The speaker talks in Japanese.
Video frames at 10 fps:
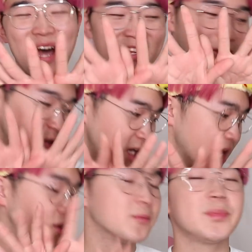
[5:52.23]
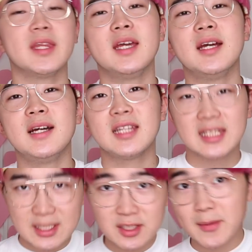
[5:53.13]
本当に、あの、
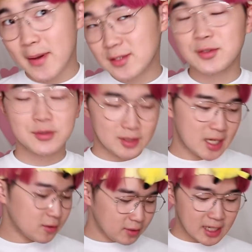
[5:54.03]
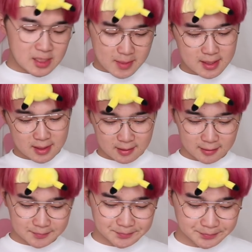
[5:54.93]
ちゃんと食べます、本当に。あの、お願いしま
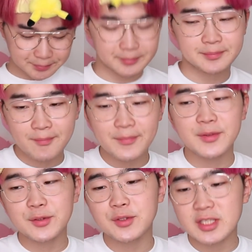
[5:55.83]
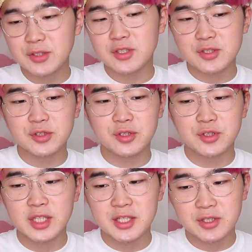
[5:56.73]
す。ちょっとちょっと
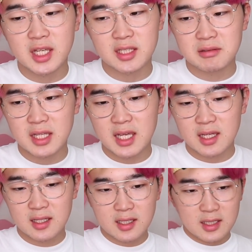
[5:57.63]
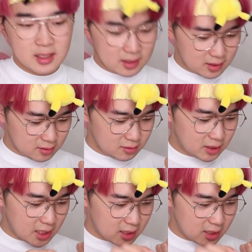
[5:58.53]
休憩休憩休憩休憩